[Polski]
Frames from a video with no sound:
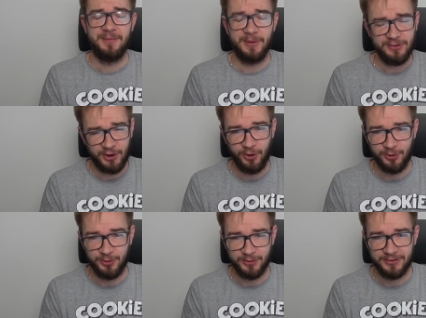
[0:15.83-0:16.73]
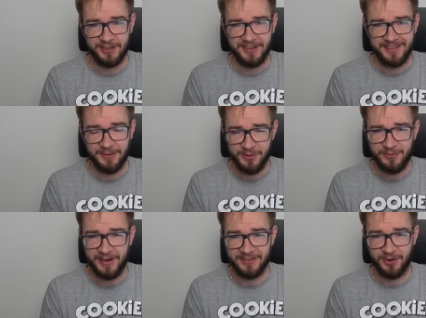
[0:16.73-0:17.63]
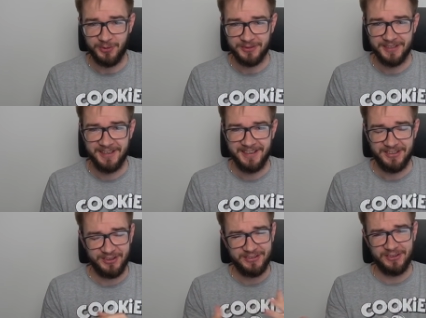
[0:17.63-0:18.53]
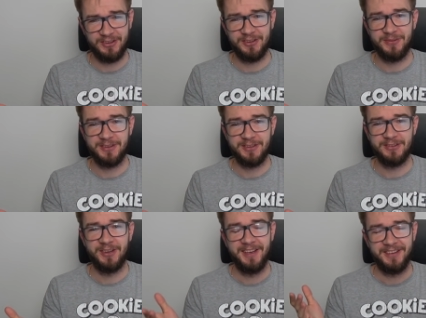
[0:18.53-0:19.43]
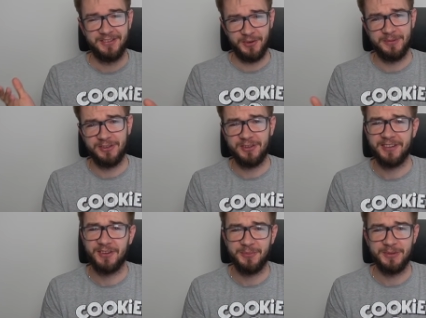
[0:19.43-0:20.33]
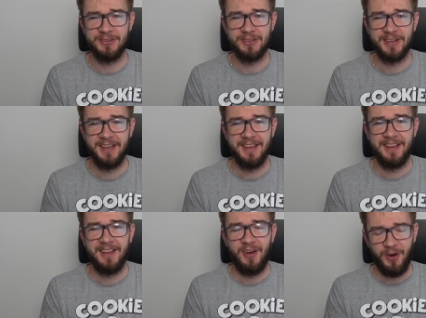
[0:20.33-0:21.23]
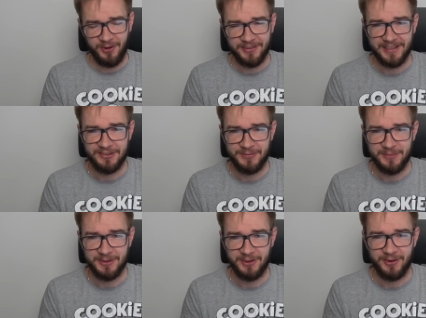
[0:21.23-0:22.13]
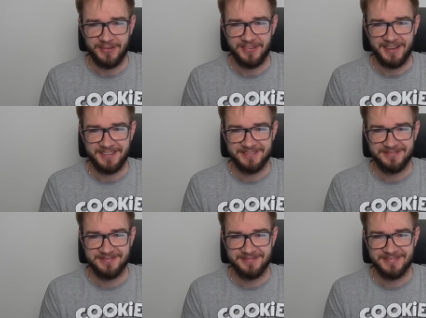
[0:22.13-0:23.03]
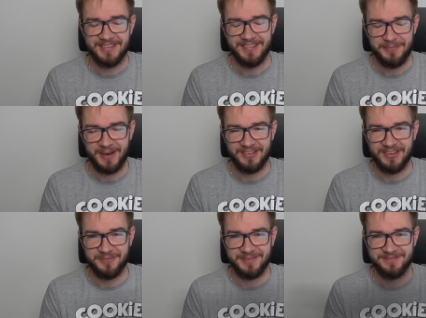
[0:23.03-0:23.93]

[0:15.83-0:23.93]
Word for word: będzie konkurs na mój friendcode. Jeżeli chcecie się dowiedzieć, co będzie trzeba zrobić, oglądajcie filmik do końca. Zapraszam.